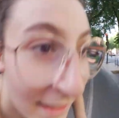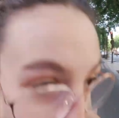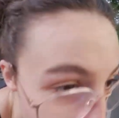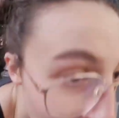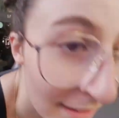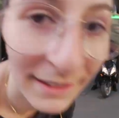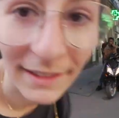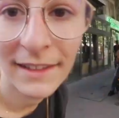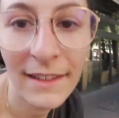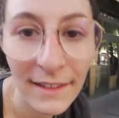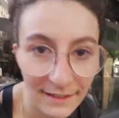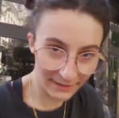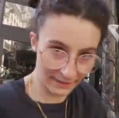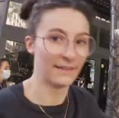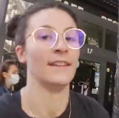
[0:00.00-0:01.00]
prison qui arrive, il
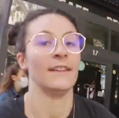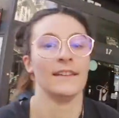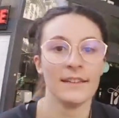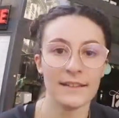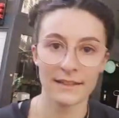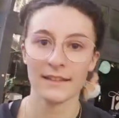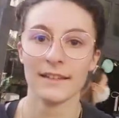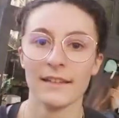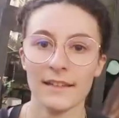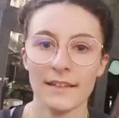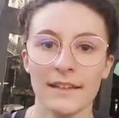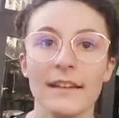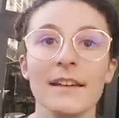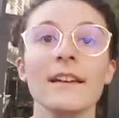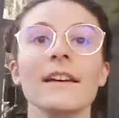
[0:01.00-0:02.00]
faut anticiper le
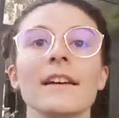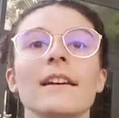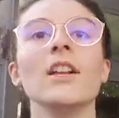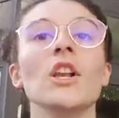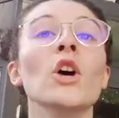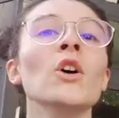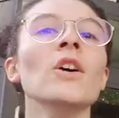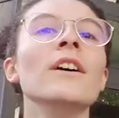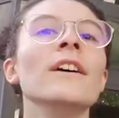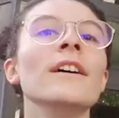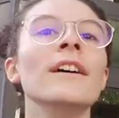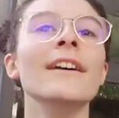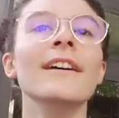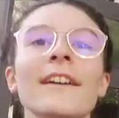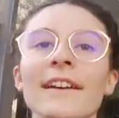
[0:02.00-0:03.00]
freinage. Le
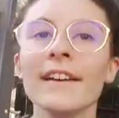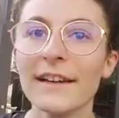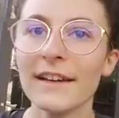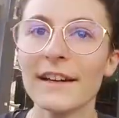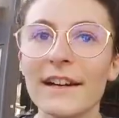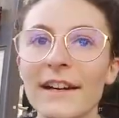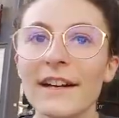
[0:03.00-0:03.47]
freinage.